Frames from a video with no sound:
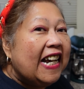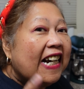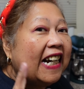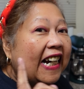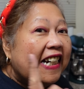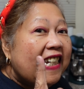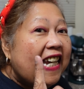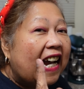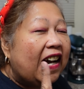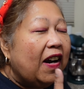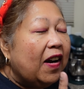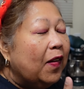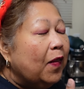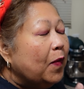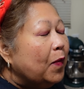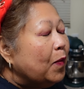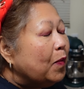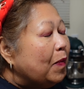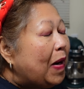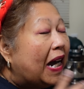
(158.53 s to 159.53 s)
kaya,
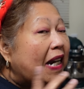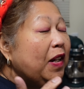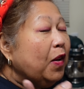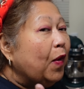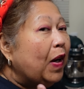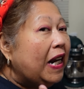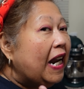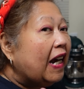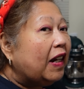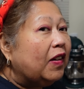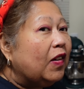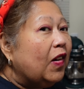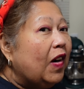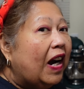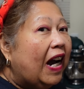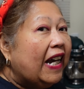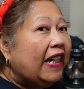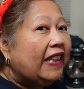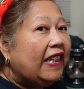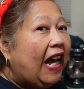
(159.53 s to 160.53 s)
baliwala kung
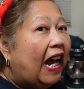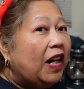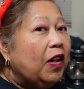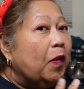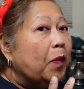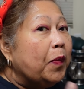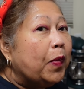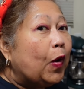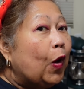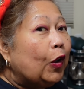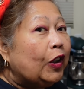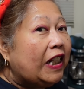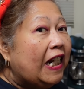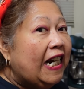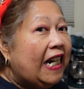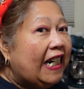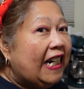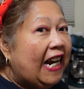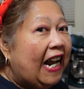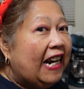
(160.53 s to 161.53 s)
kahit na anong protein
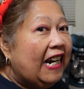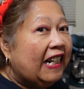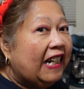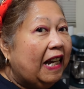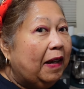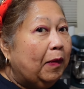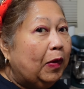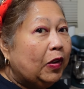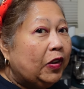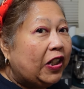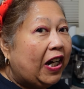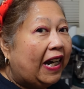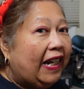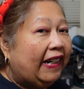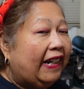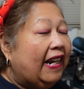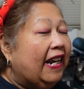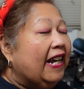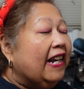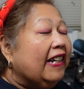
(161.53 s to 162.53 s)
ang ilalagay mo
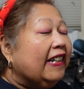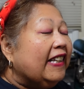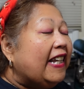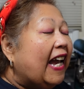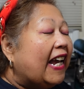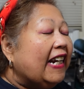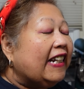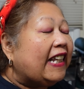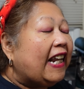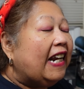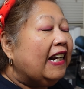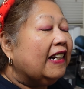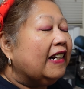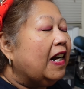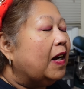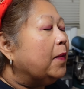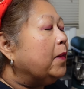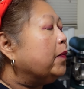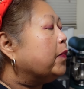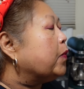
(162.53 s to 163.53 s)
dyan. Dahil
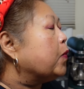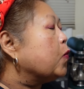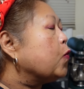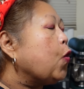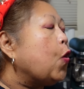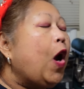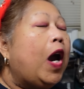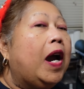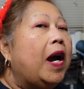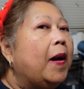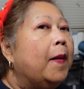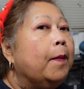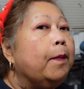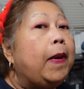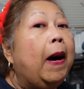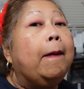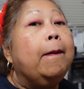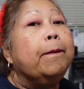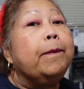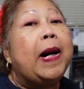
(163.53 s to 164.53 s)
talagang, mm,
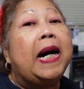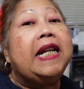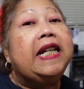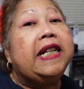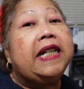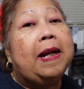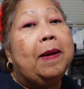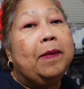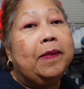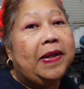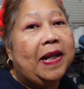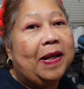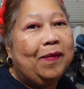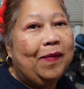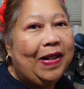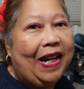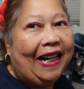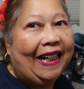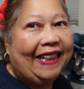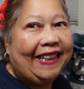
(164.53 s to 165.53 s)

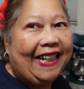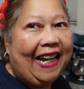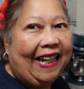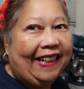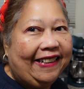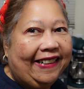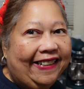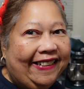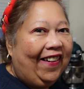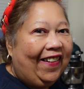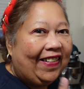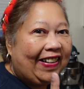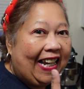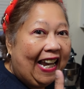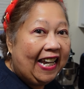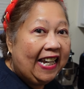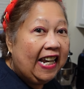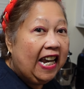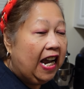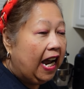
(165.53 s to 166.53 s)
pampalinamnam lang yan.
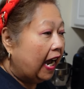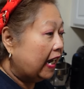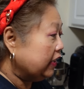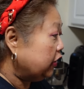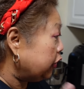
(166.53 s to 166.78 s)
Okay? At